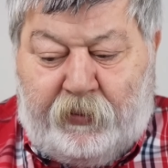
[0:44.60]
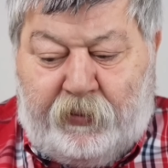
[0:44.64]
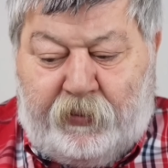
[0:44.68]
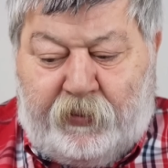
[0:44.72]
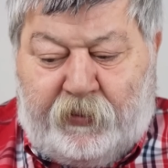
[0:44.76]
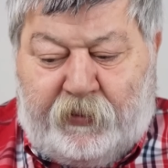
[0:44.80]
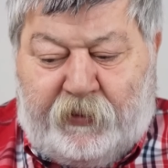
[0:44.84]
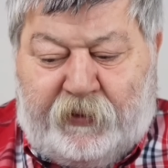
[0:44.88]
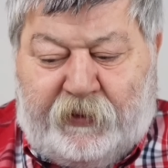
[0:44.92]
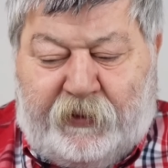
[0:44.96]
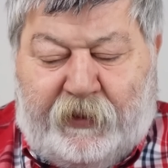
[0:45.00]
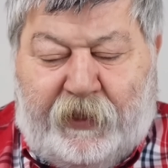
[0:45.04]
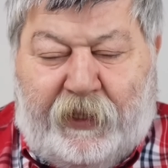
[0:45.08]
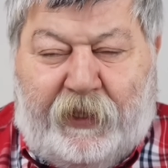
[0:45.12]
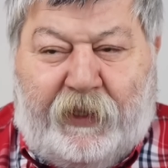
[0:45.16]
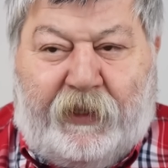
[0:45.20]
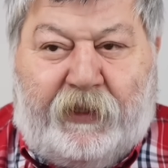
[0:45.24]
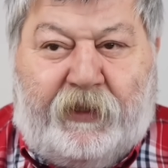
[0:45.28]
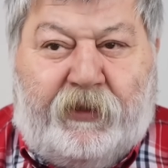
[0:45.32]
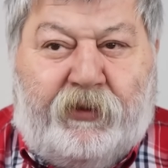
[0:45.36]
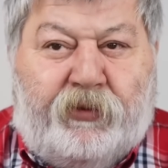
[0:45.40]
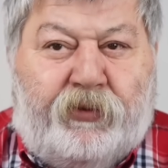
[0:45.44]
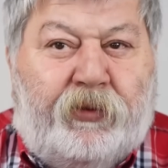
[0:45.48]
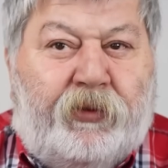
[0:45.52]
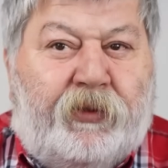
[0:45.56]

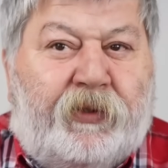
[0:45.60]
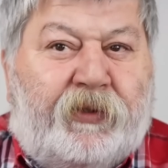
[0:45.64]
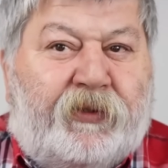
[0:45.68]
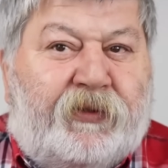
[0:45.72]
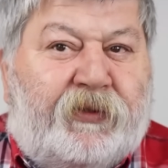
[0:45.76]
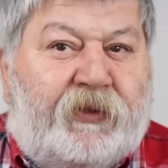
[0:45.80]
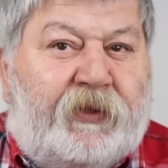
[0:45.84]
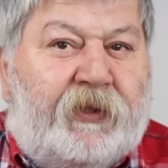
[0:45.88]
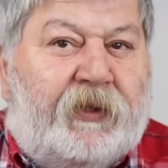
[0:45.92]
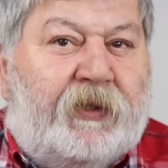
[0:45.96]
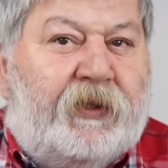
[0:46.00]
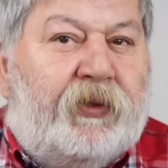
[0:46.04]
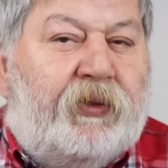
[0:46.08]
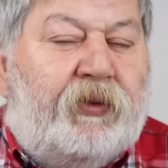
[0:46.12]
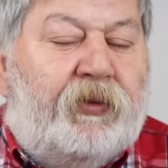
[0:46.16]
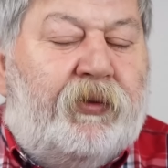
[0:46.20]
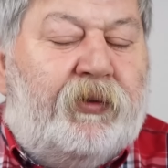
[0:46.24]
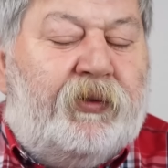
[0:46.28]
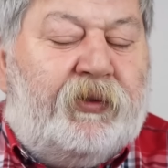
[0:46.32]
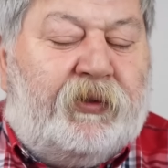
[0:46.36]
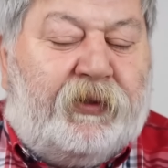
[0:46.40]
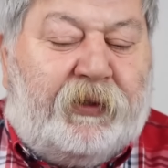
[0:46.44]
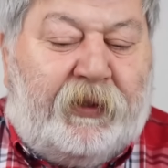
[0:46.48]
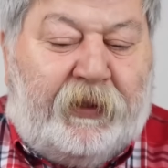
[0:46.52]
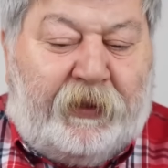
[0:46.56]
sergi sonrası ya da
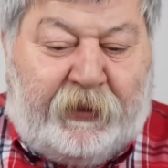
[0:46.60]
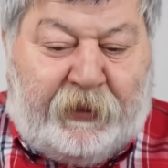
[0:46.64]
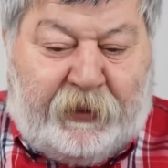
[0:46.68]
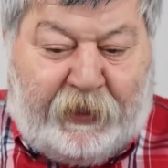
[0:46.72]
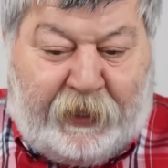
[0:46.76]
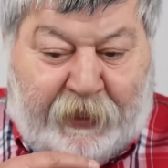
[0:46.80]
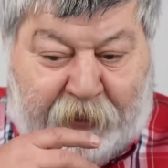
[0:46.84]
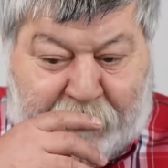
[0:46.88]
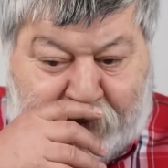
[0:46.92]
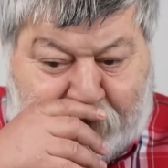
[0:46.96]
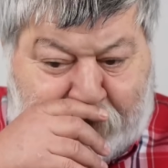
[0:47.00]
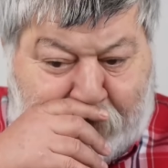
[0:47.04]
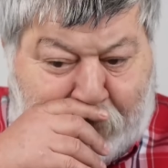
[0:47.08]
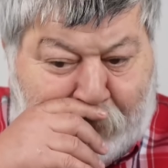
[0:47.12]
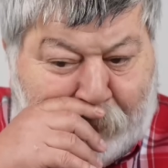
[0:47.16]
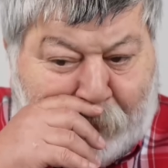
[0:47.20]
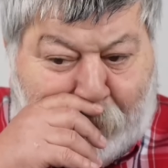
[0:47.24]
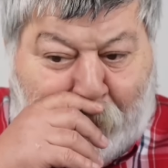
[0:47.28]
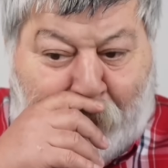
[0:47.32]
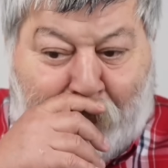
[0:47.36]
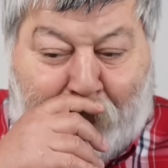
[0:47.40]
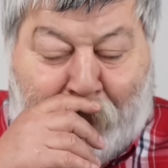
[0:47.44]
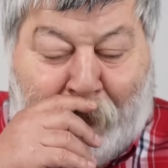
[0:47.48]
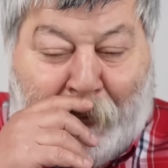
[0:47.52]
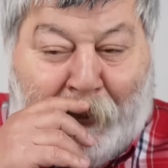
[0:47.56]
işte neyse o
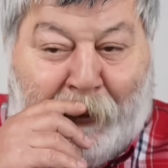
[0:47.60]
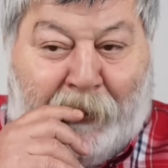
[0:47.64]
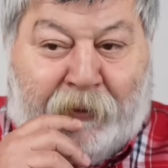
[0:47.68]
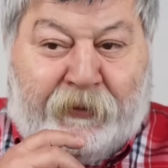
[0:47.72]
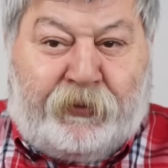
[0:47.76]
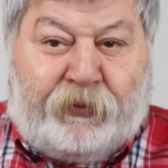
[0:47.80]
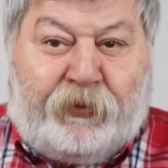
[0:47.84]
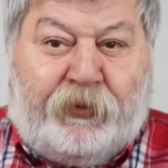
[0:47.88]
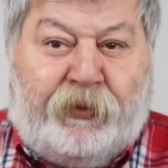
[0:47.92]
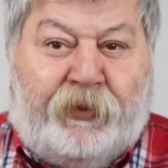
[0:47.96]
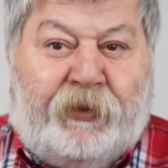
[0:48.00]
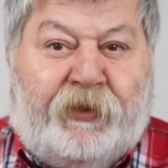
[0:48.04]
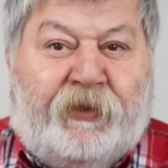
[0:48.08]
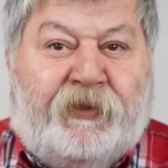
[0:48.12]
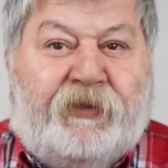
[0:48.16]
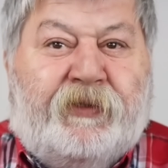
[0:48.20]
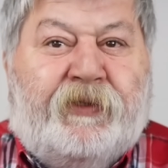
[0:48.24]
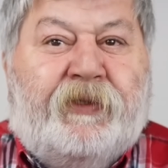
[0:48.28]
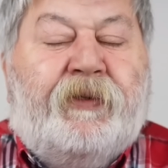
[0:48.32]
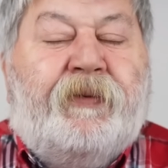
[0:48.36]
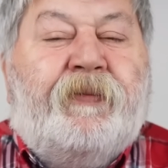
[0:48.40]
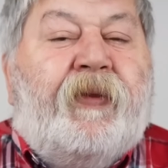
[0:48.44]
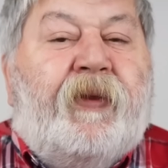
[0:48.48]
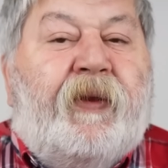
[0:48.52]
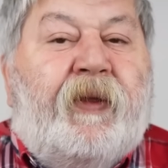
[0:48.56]
toplantı
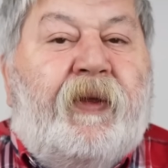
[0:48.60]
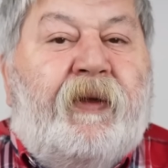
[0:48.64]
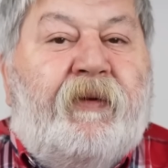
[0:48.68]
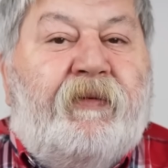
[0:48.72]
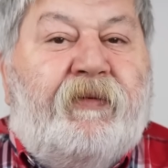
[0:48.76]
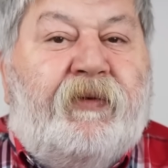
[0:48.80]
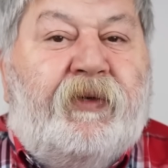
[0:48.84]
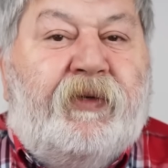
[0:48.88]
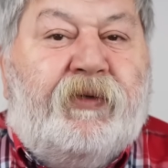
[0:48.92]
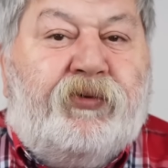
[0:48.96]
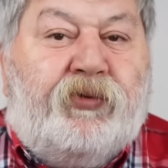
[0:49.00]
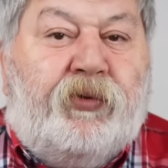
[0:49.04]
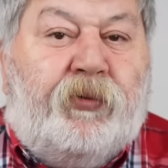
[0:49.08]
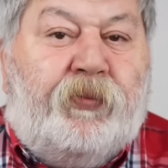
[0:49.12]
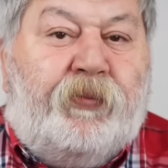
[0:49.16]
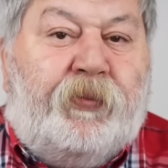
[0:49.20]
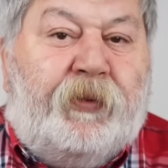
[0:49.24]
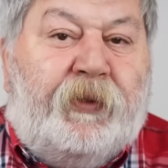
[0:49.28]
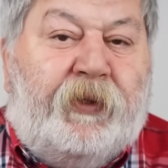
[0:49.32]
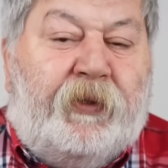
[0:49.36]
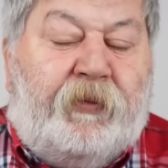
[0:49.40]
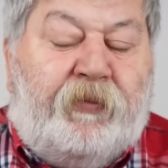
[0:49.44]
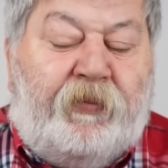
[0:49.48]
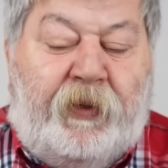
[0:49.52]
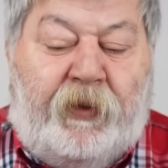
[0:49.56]
sonrası evde
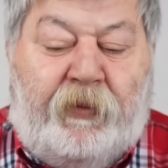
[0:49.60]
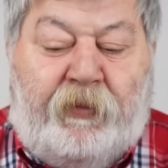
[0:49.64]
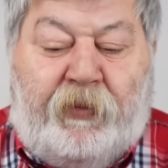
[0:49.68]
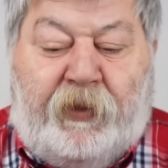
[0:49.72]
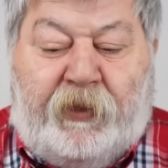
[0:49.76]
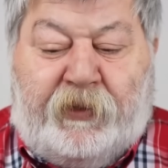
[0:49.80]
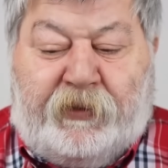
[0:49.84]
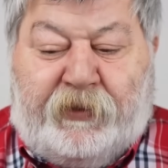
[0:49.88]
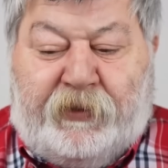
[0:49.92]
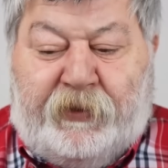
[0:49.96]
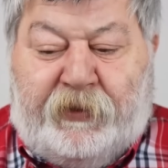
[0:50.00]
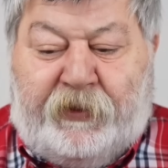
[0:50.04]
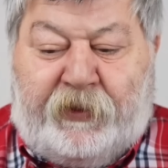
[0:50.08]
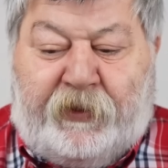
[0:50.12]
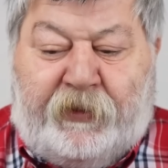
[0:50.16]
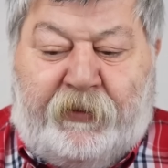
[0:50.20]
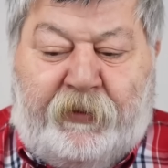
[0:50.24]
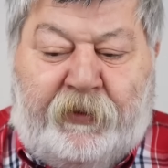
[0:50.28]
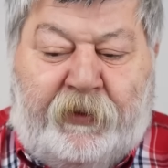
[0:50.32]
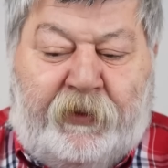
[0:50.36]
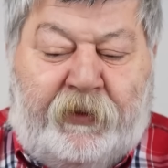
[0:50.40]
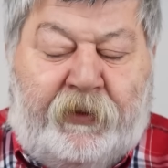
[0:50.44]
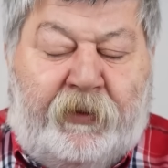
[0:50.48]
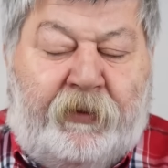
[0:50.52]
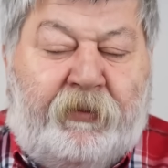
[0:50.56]
sohbet etmeye başladık
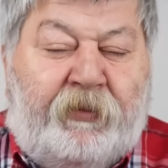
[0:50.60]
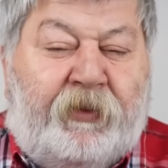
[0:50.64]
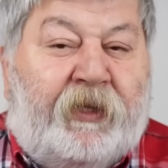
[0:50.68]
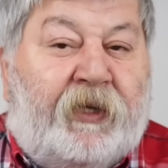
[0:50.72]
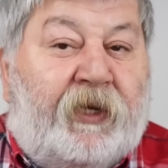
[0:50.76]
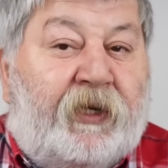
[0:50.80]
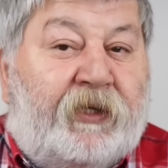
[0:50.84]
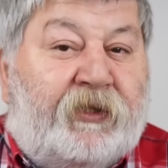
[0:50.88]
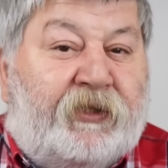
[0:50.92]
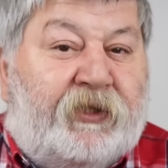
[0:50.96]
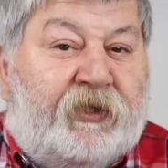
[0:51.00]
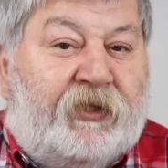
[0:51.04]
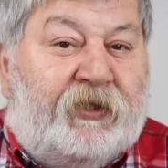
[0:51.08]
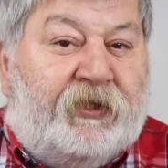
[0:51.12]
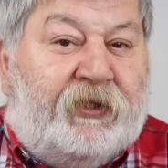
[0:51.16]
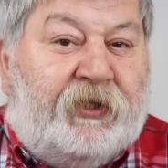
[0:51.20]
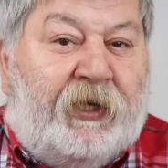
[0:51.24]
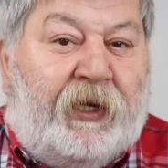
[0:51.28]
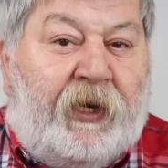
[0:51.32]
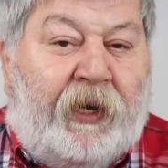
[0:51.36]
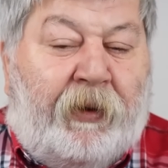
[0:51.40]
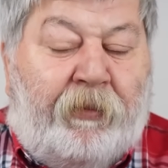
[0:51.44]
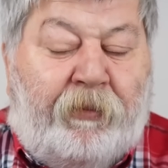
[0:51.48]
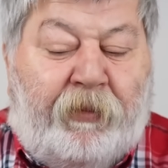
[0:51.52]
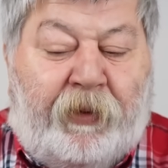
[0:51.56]
e, birkaç
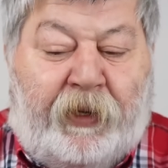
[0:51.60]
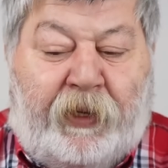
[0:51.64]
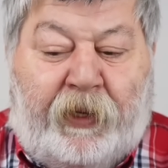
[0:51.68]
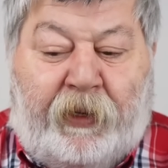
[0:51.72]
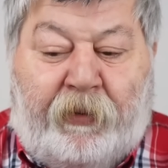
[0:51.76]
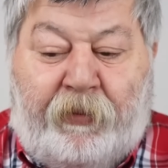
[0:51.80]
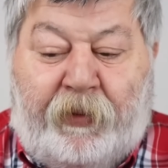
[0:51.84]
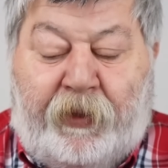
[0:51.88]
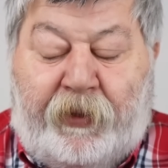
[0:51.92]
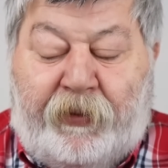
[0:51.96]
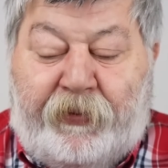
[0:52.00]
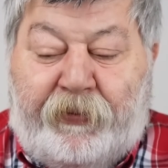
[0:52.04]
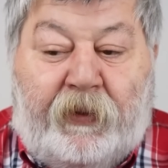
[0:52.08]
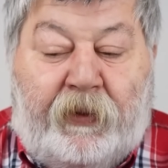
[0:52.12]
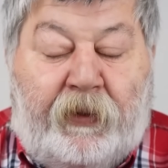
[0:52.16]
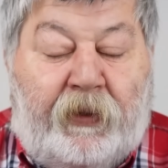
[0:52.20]
kişiyle beraber.